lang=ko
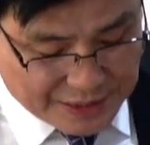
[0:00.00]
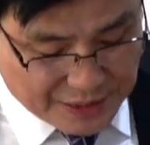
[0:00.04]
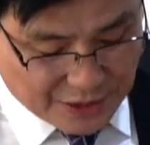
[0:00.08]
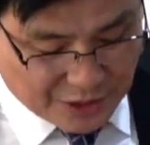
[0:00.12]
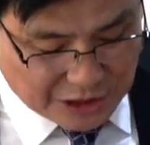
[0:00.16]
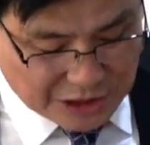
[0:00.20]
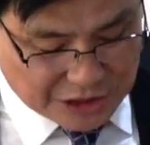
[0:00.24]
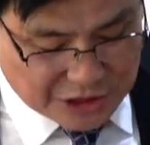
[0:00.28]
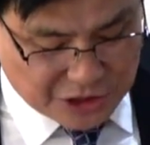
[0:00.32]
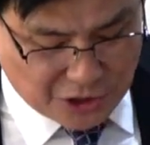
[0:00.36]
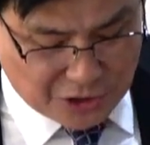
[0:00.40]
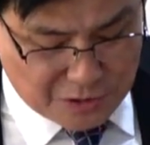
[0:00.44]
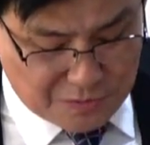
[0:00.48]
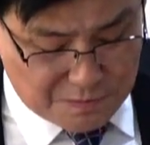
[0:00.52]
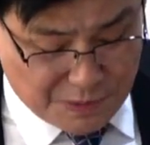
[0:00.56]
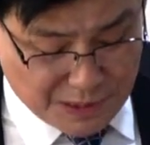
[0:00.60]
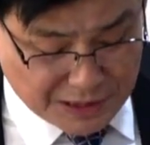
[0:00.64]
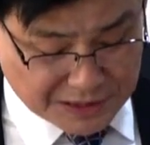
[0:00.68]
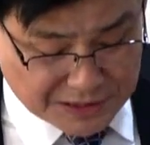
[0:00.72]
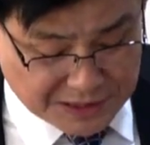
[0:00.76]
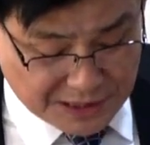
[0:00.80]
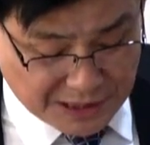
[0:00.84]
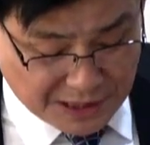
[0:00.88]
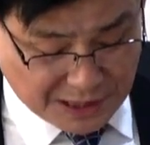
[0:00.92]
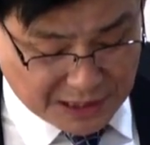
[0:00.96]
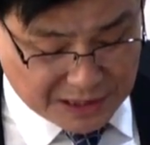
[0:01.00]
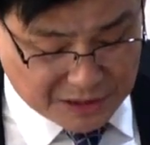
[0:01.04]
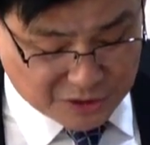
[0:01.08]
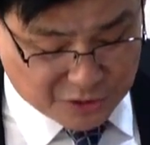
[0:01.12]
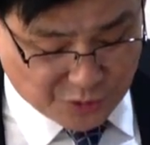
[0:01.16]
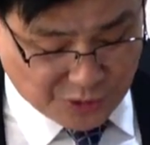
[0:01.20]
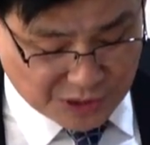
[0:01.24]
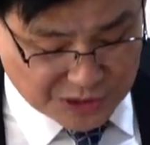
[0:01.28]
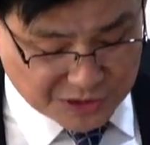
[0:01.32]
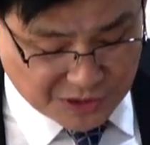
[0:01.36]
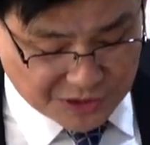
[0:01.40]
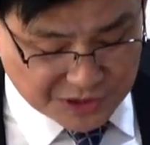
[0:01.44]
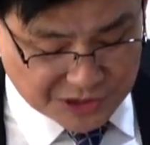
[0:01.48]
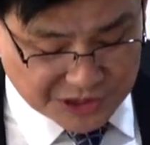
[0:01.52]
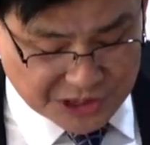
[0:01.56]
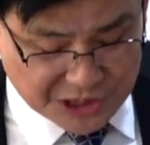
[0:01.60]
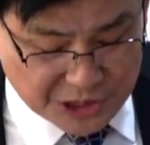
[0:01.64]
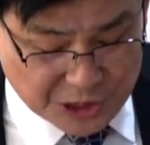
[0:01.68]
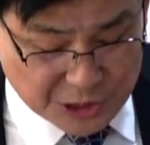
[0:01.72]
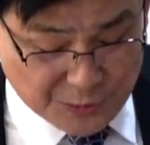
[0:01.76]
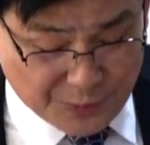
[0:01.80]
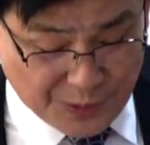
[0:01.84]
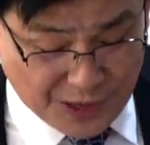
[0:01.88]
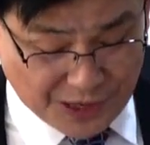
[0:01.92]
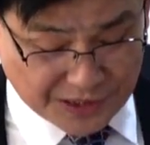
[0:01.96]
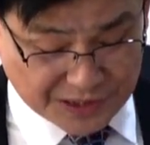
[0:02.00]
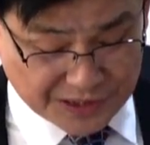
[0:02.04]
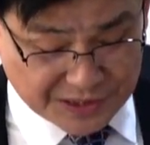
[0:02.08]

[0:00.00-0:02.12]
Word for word: 여기 1100세겔 중에서 2 0